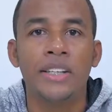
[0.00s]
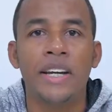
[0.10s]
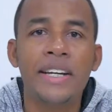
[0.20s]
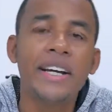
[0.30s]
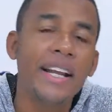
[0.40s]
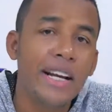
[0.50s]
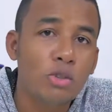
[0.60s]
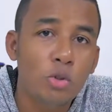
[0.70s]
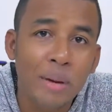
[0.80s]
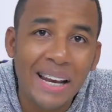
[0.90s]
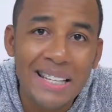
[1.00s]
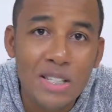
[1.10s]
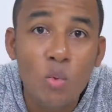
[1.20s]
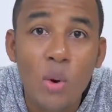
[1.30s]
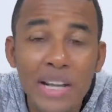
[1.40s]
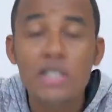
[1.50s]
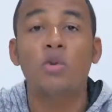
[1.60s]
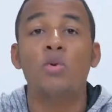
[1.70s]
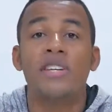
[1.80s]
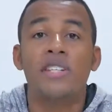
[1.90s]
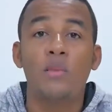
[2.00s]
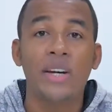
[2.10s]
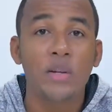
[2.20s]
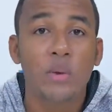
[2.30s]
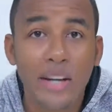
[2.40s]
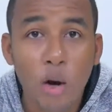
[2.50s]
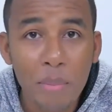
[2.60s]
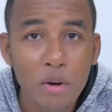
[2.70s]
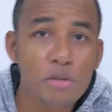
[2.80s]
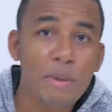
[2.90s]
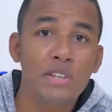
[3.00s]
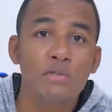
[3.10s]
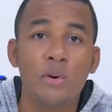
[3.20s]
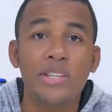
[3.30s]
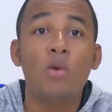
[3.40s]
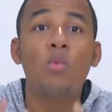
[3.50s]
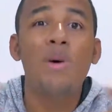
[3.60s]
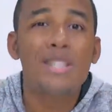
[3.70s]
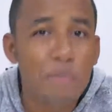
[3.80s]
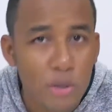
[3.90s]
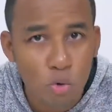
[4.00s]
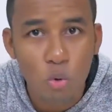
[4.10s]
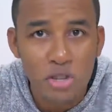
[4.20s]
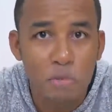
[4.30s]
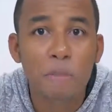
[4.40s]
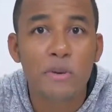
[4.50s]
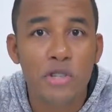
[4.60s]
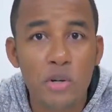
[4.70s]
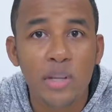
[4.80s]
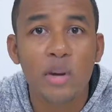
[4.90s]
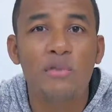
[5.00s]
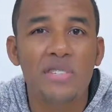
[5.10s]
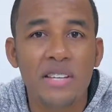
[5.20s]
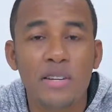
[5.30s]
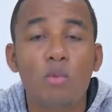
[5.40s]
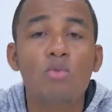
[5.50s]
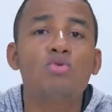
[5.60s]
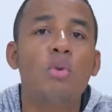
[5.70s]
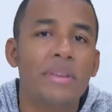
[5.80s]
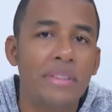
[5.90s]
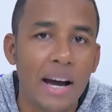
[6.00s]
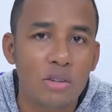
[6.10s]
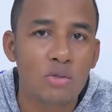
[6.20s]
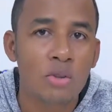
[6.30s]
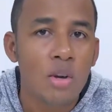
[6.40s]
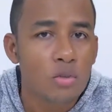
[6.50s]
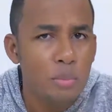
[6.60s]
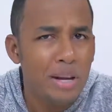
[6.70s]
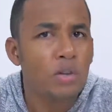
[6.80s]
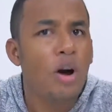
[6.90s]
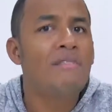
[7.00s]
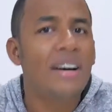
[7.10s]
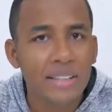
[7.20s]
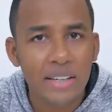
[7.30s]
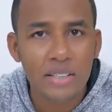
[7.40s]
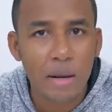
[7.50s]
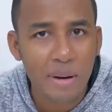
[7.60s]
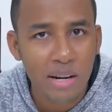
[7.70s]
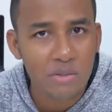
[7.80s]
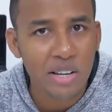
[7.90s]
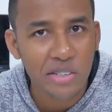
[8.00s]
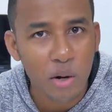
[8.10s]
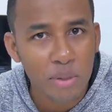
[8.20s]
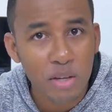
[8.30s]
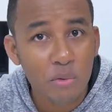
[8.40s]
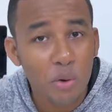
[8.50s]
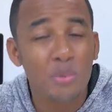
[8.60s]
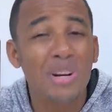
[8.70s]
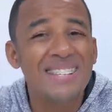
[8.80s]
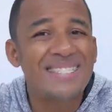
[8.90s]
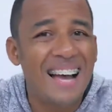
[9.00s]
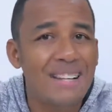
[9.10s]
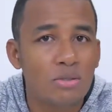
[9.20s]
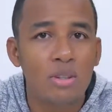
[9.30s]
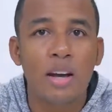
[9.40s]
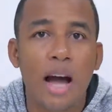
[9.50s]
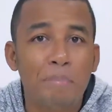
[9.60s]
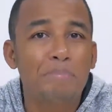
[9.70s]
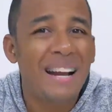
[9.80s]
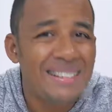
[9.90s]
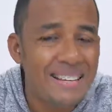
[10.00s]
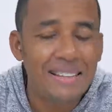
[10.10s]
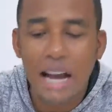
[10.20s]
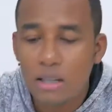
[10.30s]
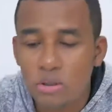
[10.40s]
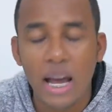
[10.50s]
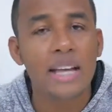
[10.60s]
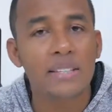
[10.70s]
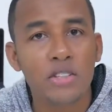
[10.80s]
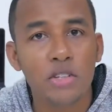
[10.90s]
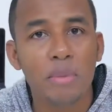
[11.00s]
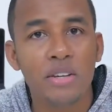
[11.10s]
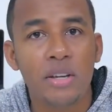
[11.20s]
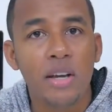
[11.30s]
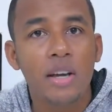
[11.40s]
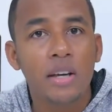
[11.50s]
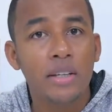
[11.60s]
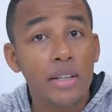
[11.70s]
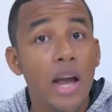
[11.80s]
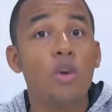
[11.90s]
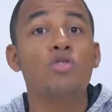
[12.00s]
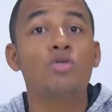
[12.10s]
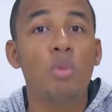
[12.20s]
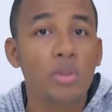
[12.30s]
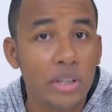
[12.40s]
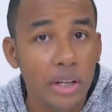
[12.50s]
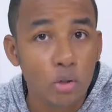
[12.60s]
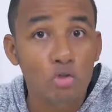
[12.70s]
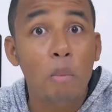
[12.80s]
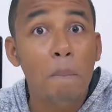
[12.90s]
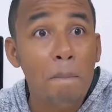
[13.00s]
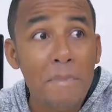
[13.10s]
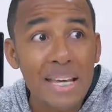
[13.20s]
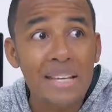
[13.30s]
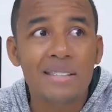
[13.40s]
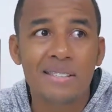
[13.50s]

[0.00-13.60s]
E aí galera, tudo beleza? O Anderson Conceição aqui do canal Meu Smartphone. Algumas pessoas me pediram que eu fizesse alguns comentários sobre a nova linha de aparelhos da Xiaomi que foram lançados, apresentados recentemente, que é os modelos Mi